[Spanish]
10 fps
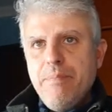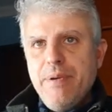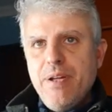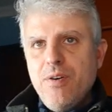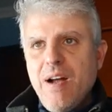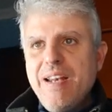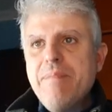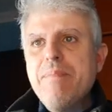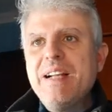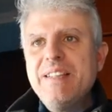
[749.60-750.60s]
Pero al
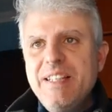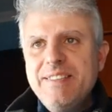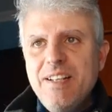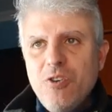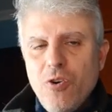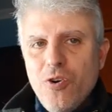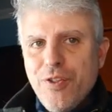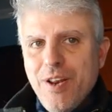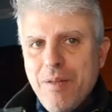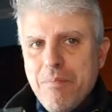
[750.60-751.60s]
invertirse el
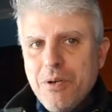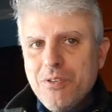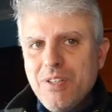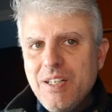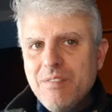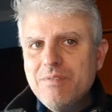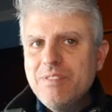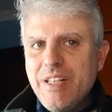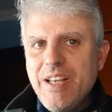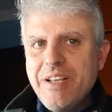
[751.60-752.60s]
color de la impronta,
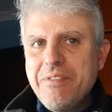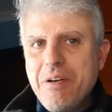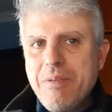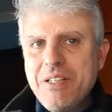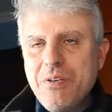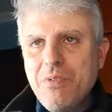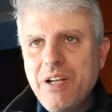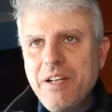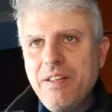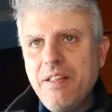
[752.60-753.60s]
y aquí una
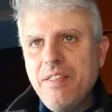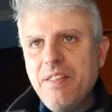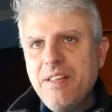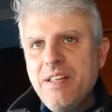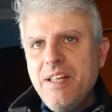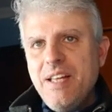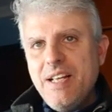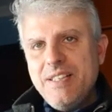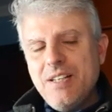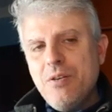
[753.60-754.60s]
particularidad,
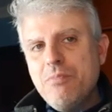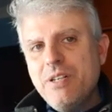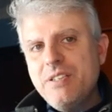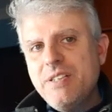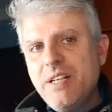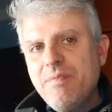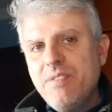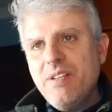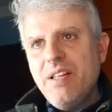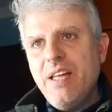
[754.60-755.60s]
esa nos muestra
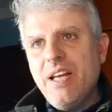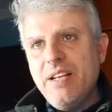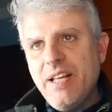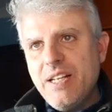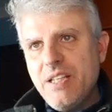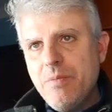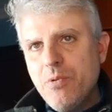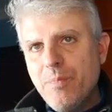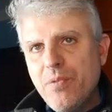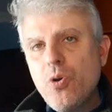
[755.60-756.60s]
en el
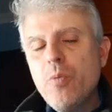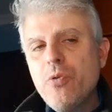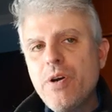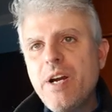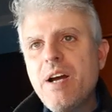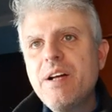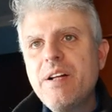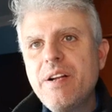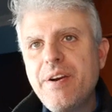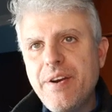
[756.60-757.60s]
negativo cómo era
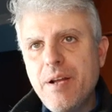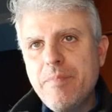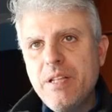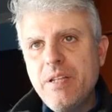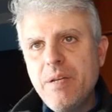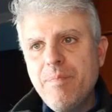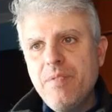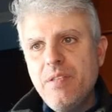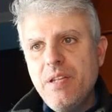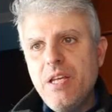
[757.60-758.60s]
realmente
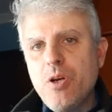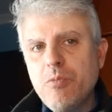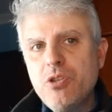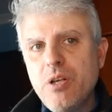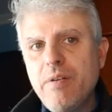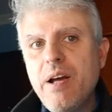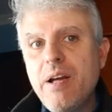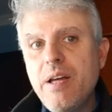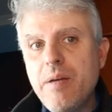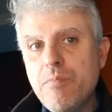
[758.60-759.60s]
y cómo estaba
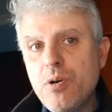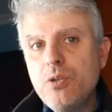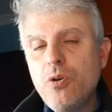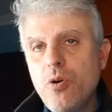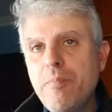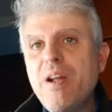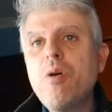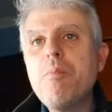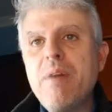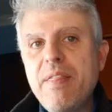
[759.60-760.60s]
envuelto el hombre
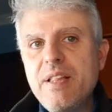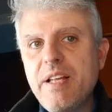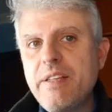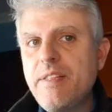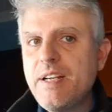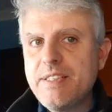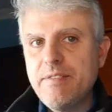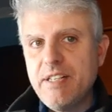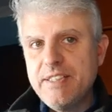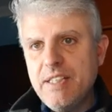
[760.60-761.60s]
con más detalles de la
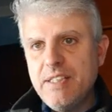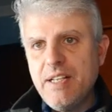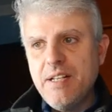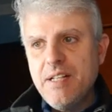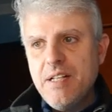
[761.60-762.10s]
Sabana Santa